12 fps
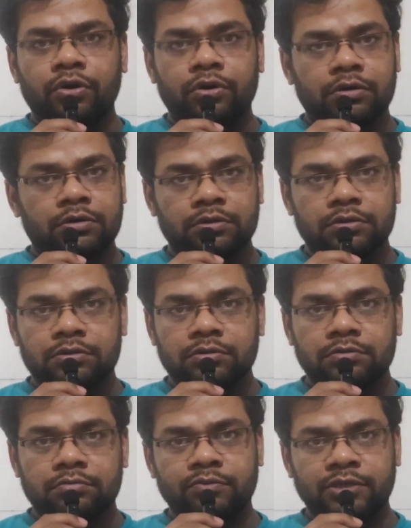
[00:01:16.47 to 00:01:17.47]
और
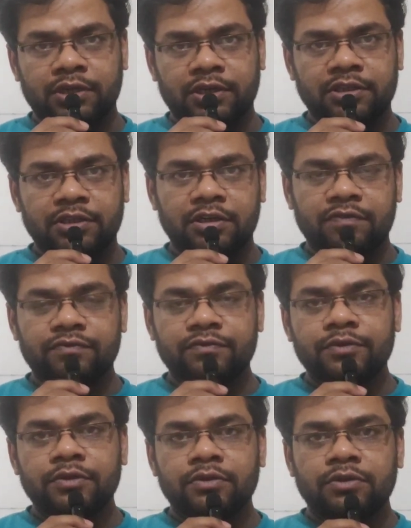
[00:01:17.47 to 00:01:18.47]
डाउन जा रहा था ग्राफ
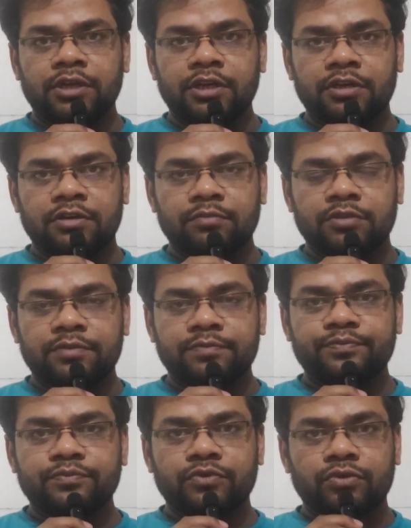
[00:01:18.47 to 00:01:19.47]
इनकम का
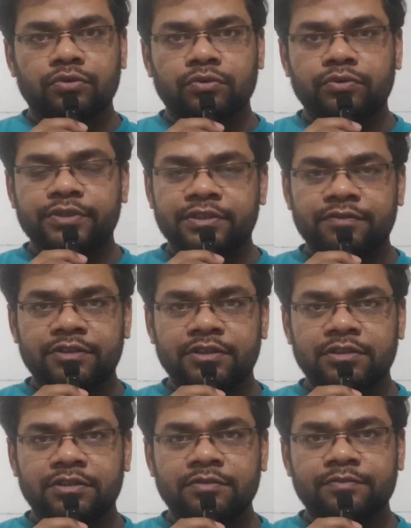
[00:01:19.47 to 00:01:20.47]
तो इसी वजह
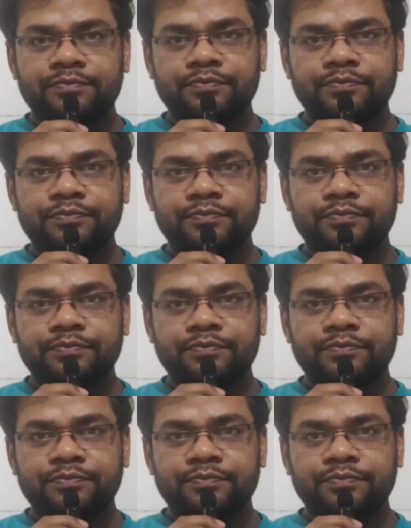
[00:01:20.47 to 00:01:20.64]
से